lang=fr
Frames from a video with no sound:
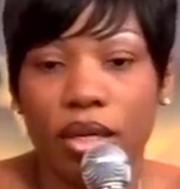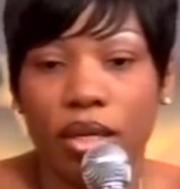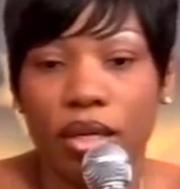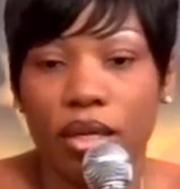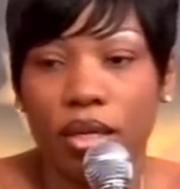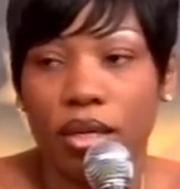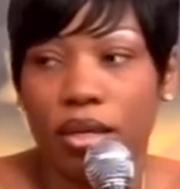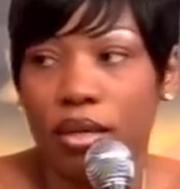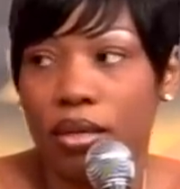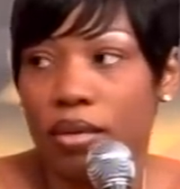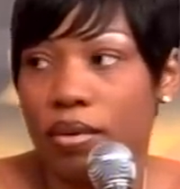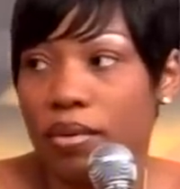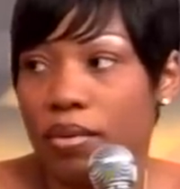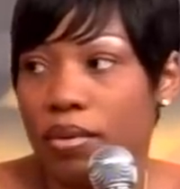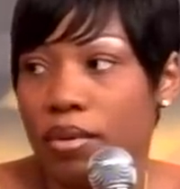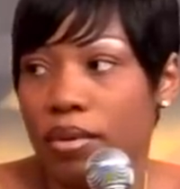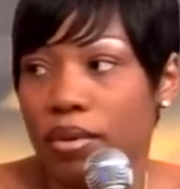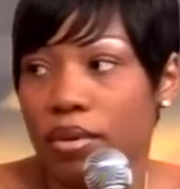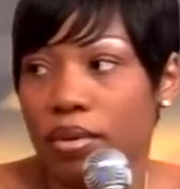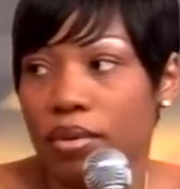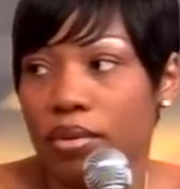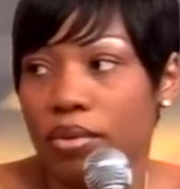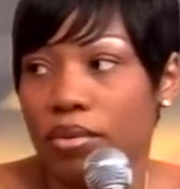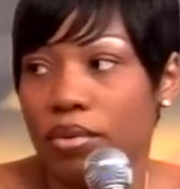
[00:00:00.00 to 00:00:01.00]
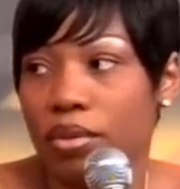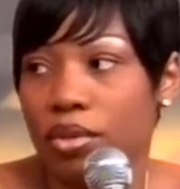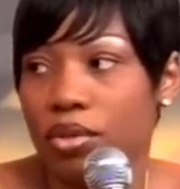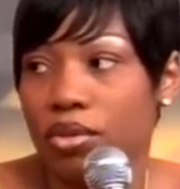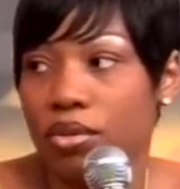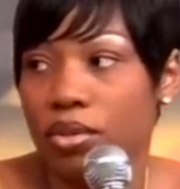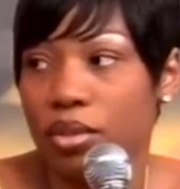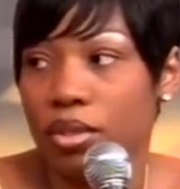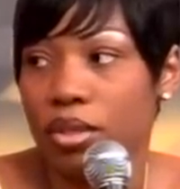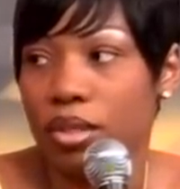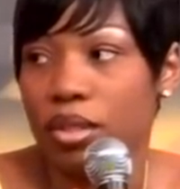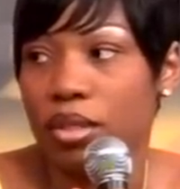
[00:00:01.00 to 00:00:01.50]
33 43
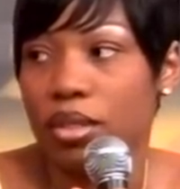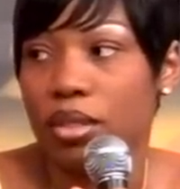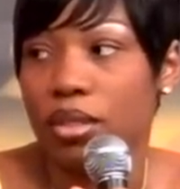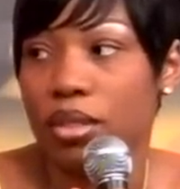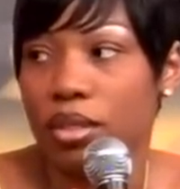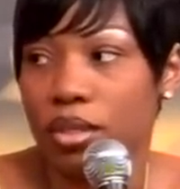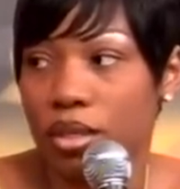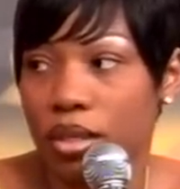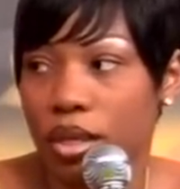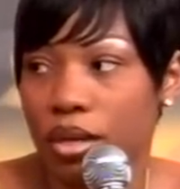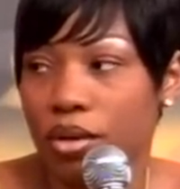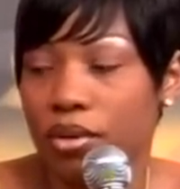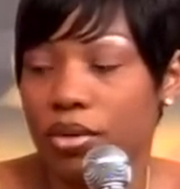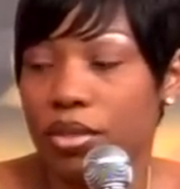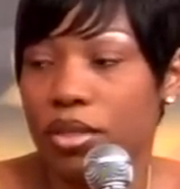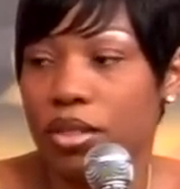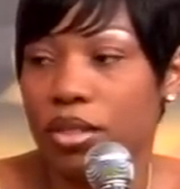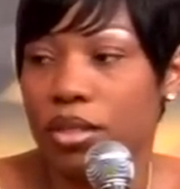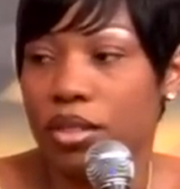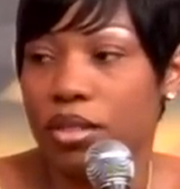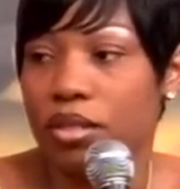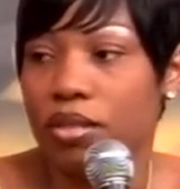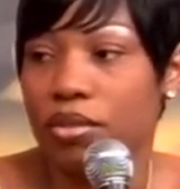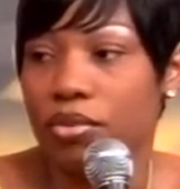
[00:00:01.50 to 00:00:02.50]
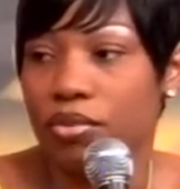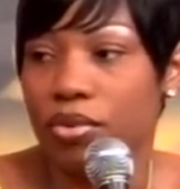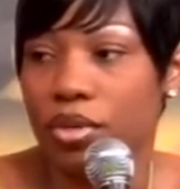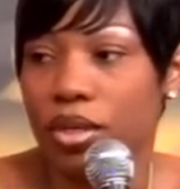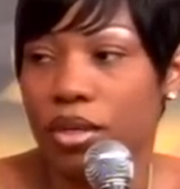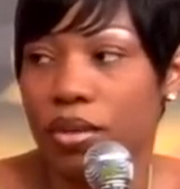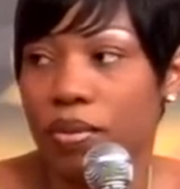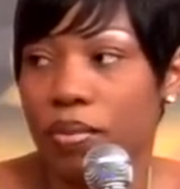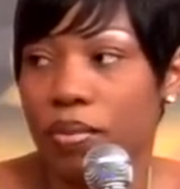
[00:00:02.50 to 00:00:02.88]
64 46. Et un